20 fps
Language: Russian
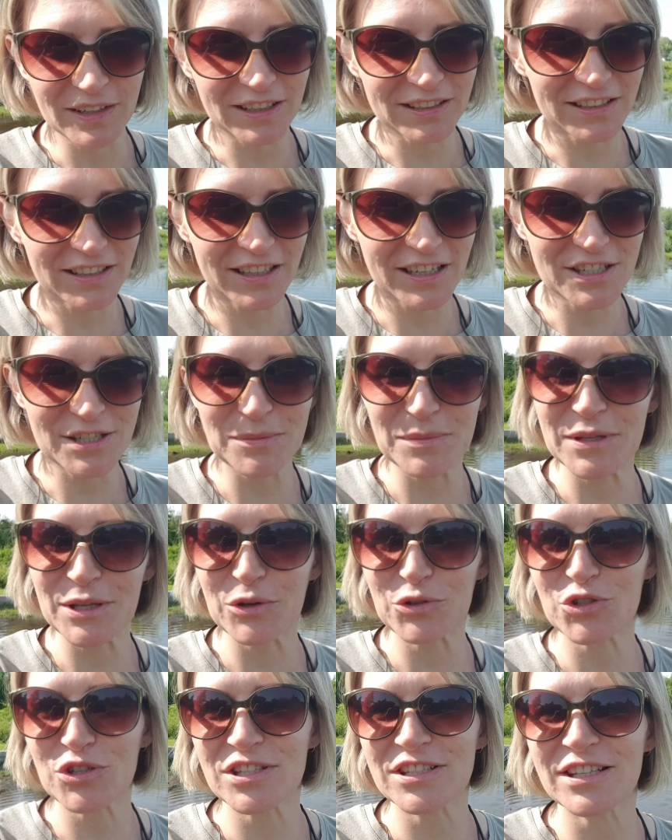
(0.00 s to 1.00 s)
Это, конечно,
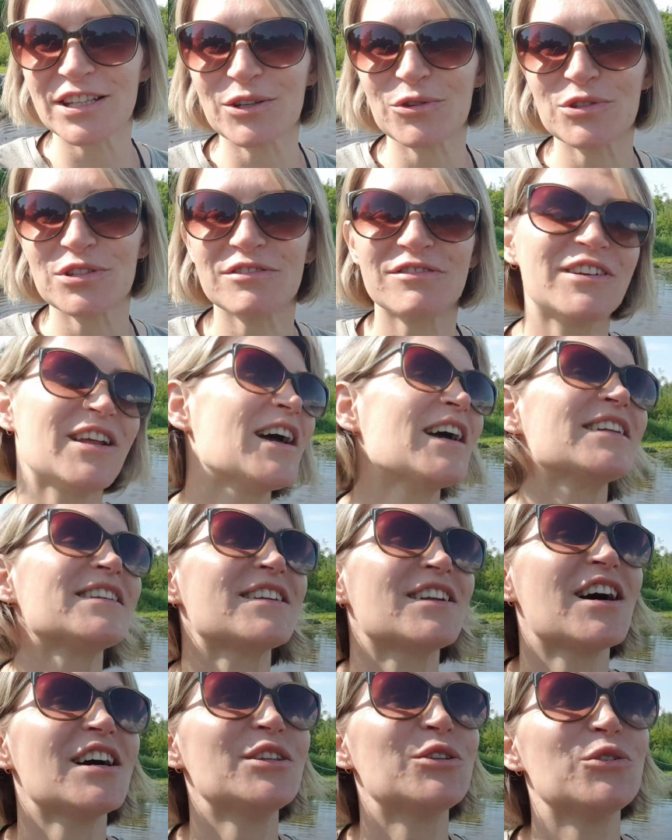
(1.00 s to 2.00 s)
меня очень сильно удивляет,
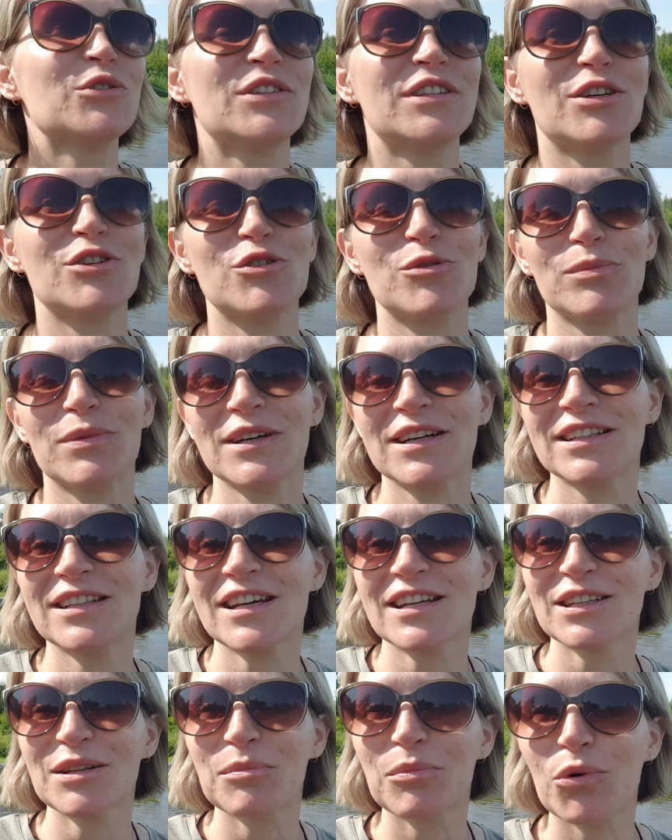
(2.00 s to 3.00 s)
радует. Я очень
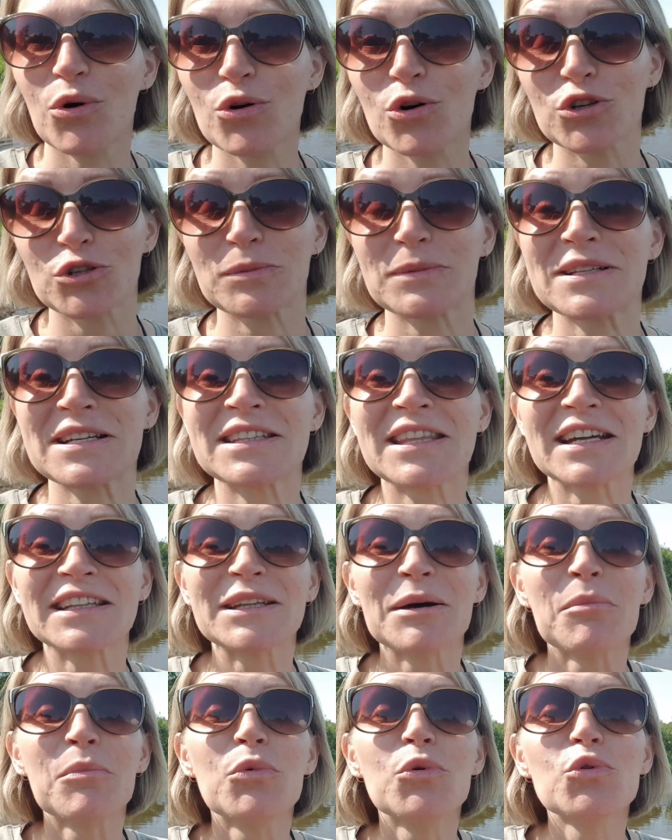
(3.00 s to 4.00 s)
благодарна Богу, очень
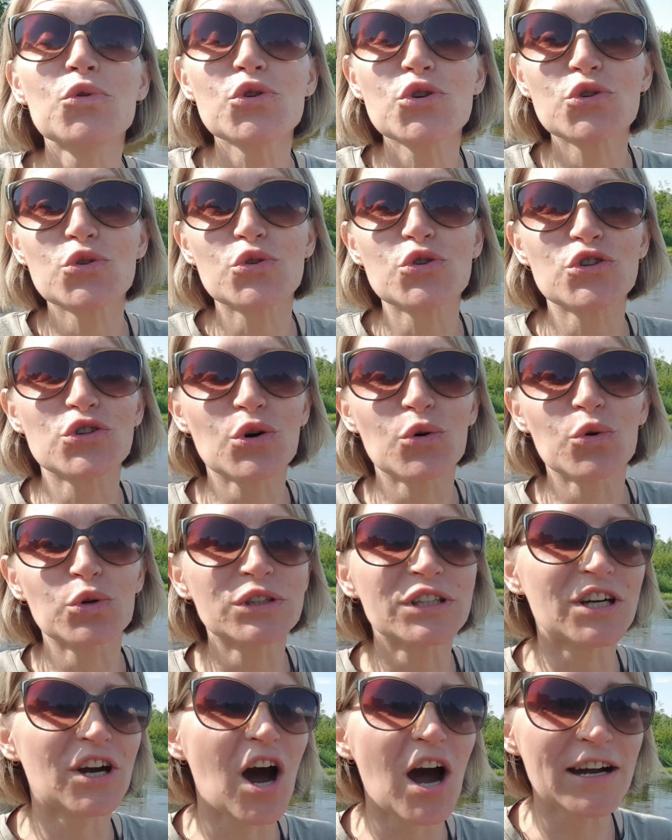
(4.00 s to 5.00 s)
благодарна мужу, что
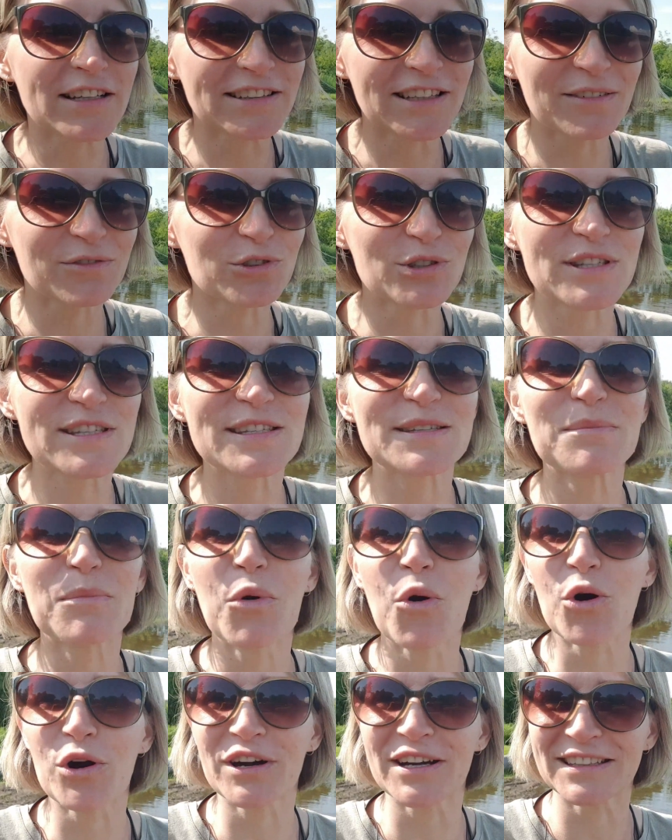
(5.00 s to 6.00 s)
он как-то вот
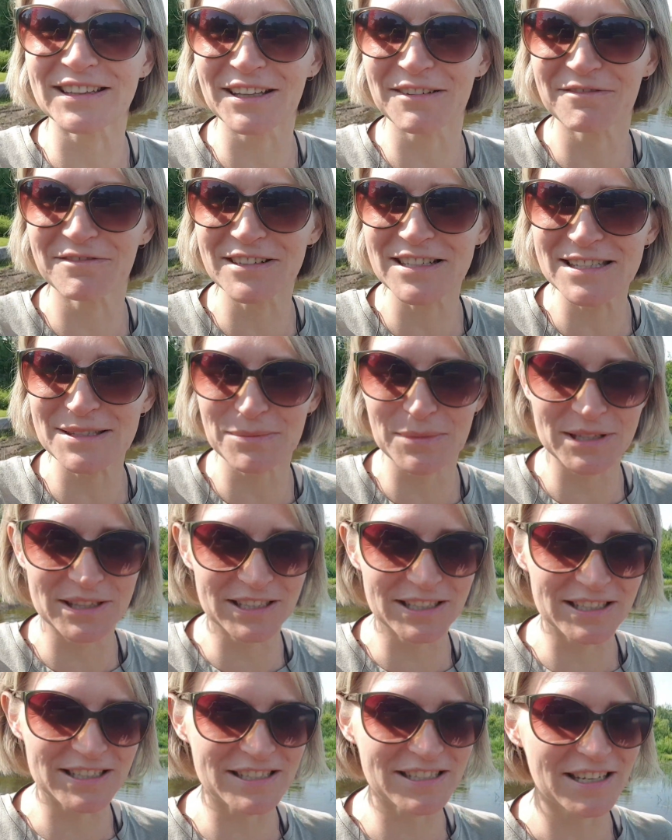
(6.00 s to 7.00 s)
смог это
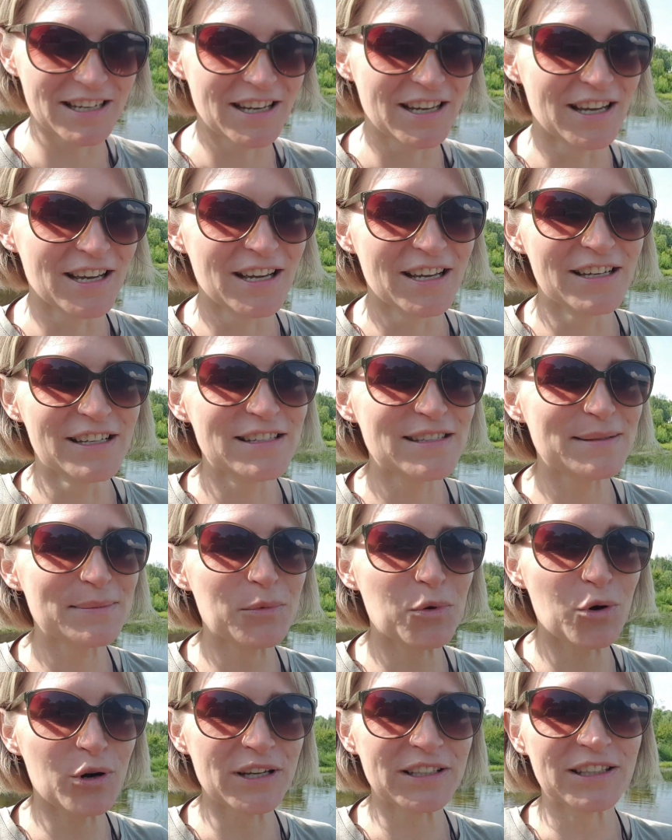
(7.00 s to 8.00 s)
высмотреть,
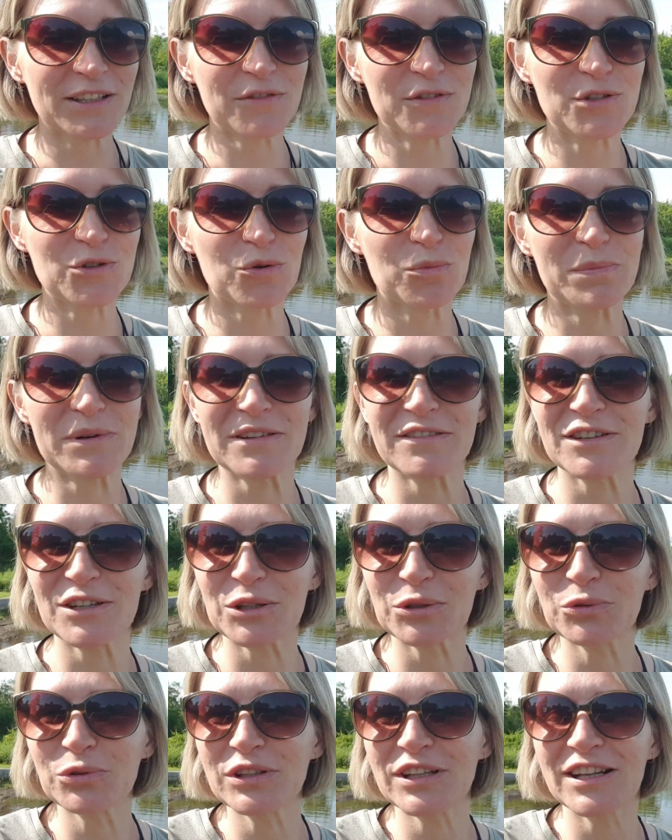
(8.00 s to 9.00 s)
смог это все
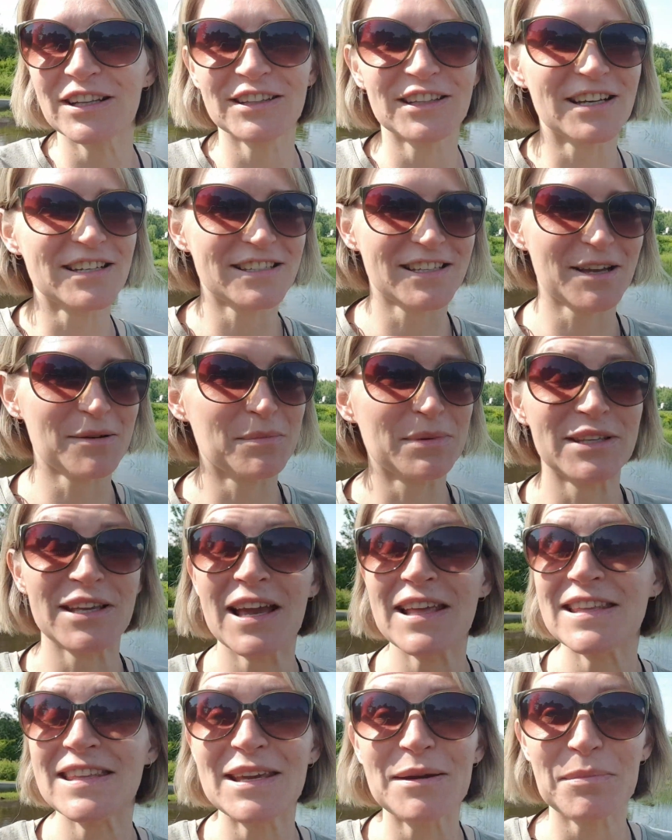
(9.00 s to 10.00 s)
провернуть для нас. Как бы
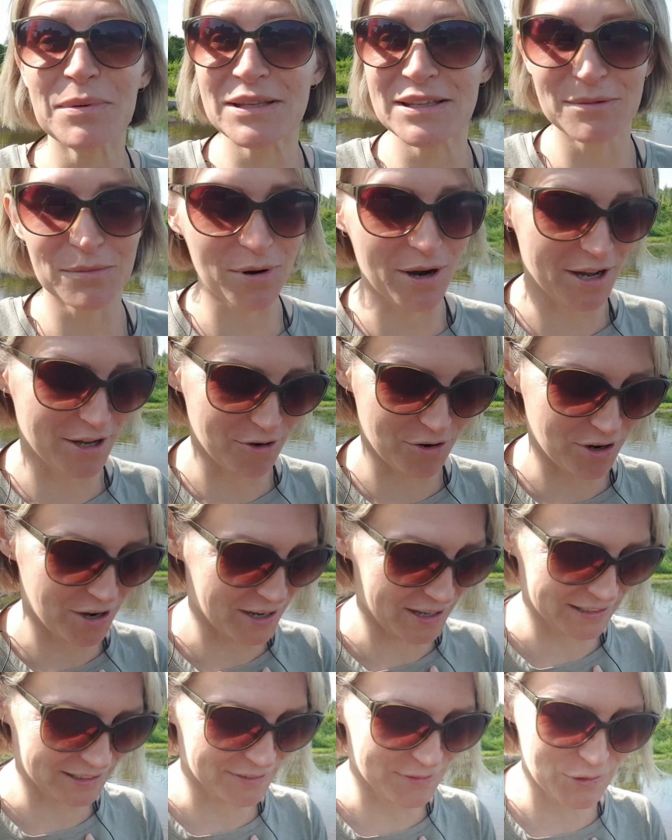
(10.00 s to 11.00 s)
я не понимаю,
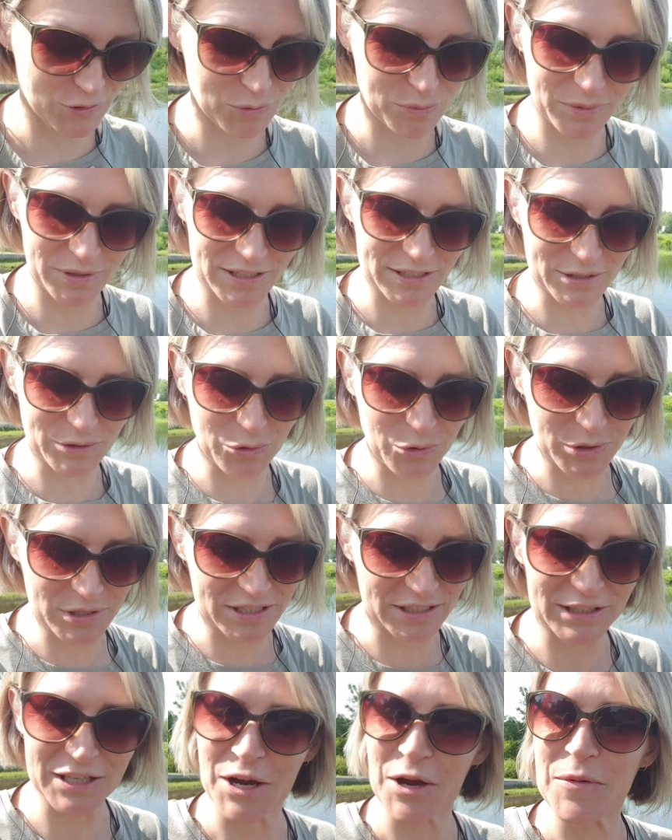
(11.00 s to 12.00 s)
как это все
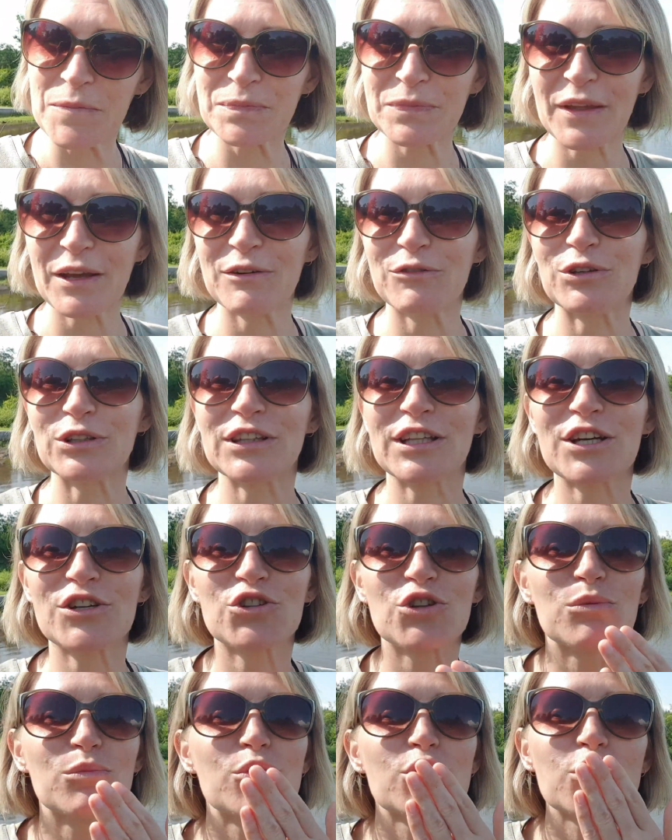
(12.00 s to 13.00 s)
происходит. Вот, так
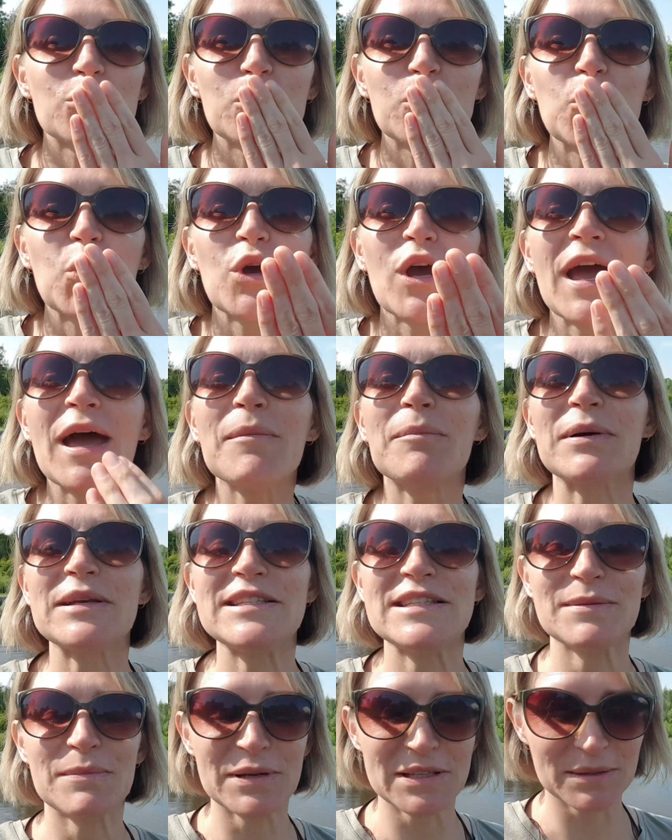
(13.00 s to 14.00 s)
что, муж,
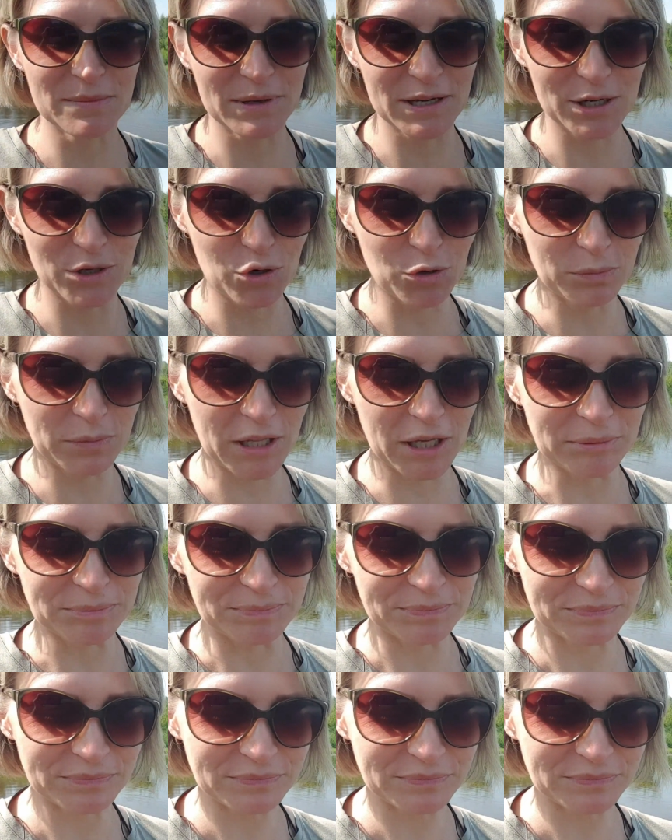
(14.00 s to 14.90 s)
спасибо тебе огромное.